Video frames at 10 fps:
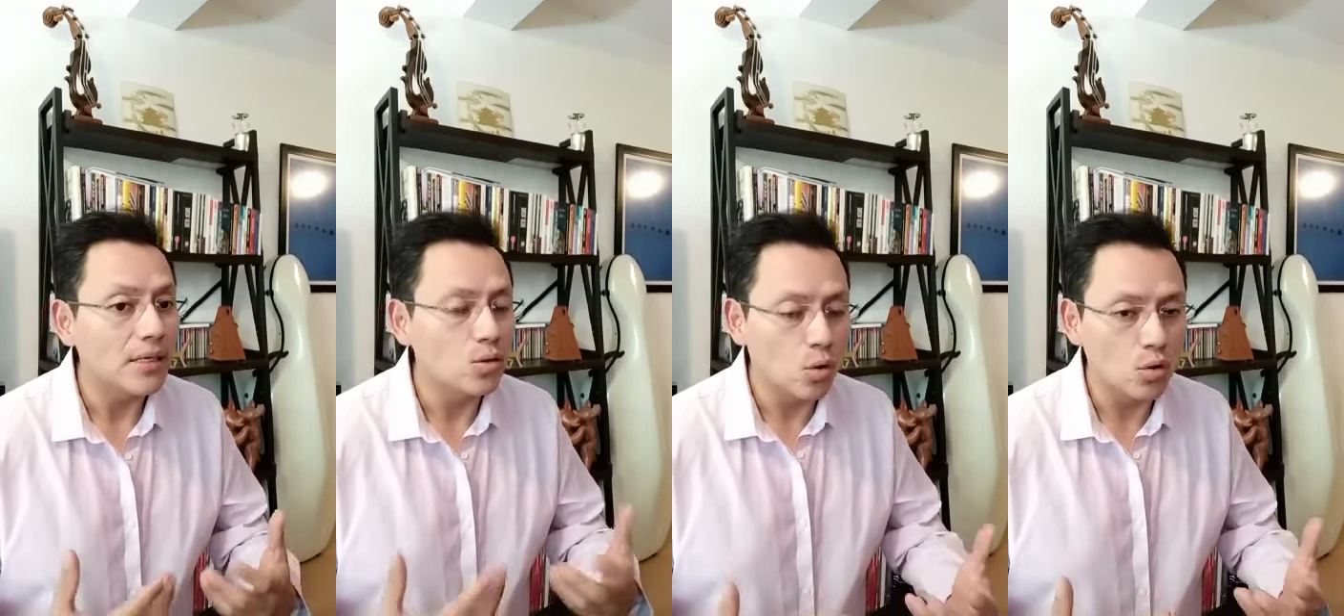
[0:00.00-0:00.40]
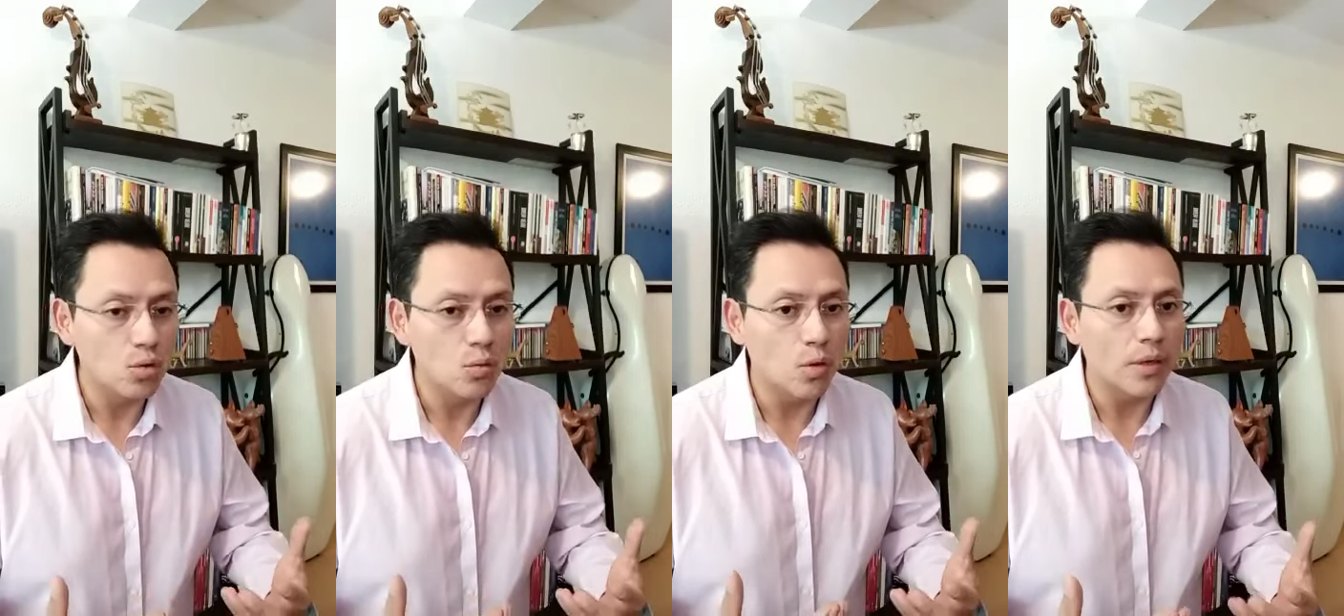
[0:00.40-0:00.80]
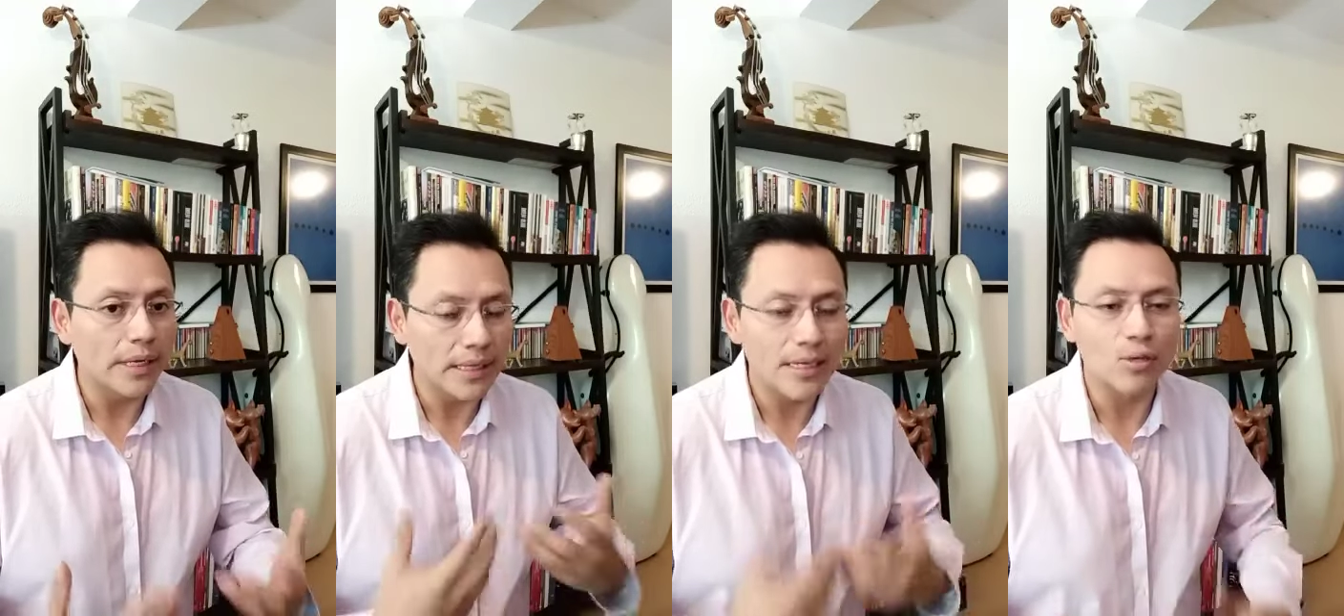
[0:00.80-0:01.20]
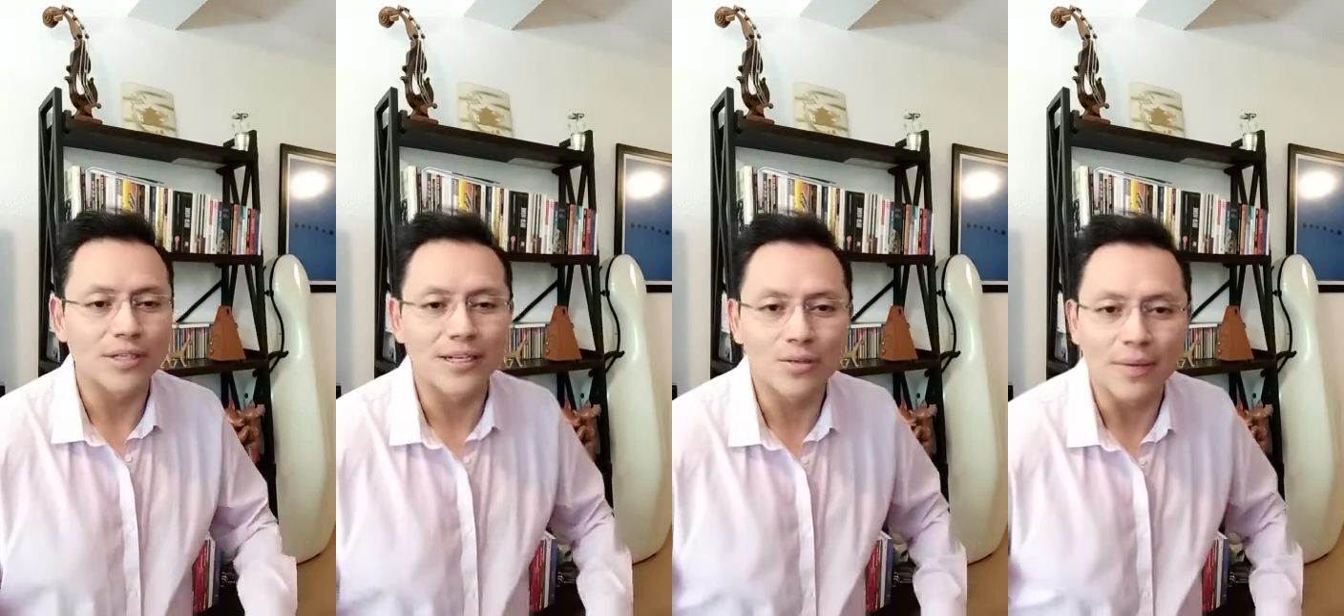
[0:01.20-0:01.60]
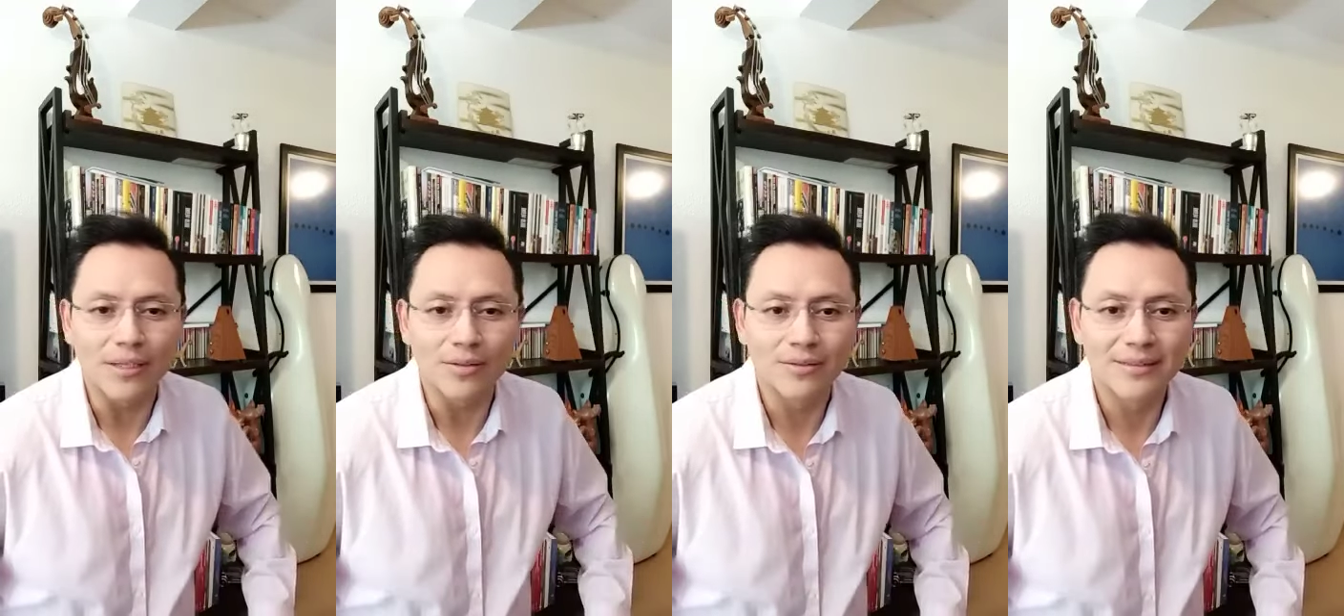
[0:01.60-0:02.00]
su consumo entre los seres
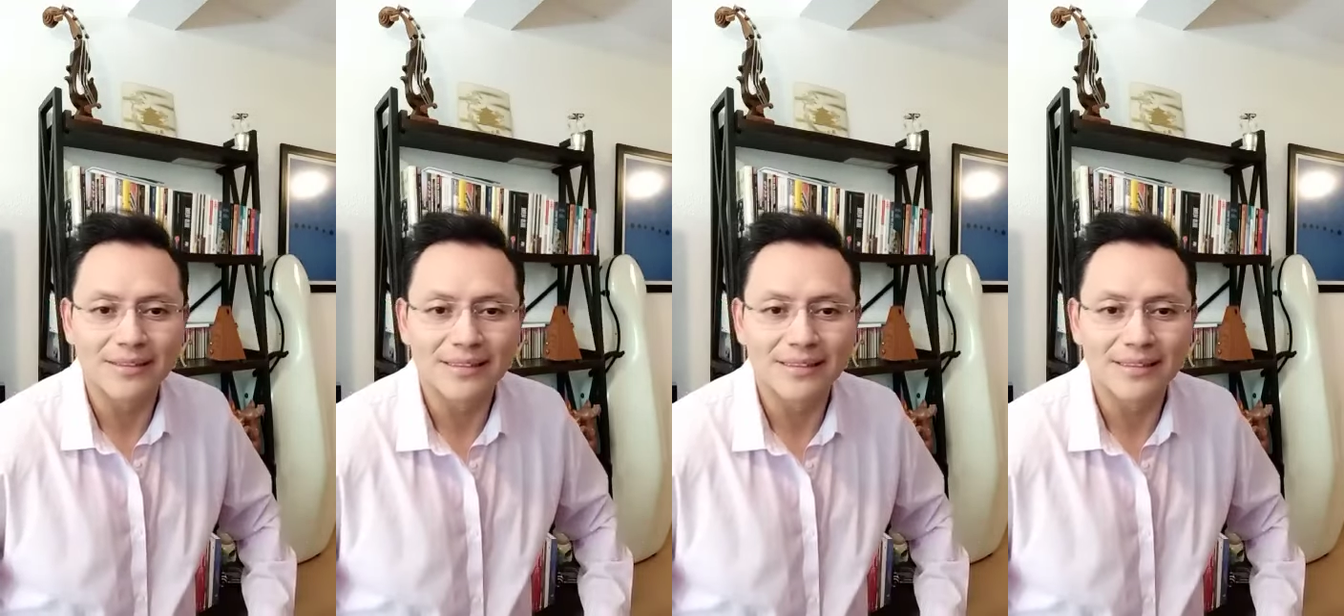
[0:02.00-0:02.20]
humanos.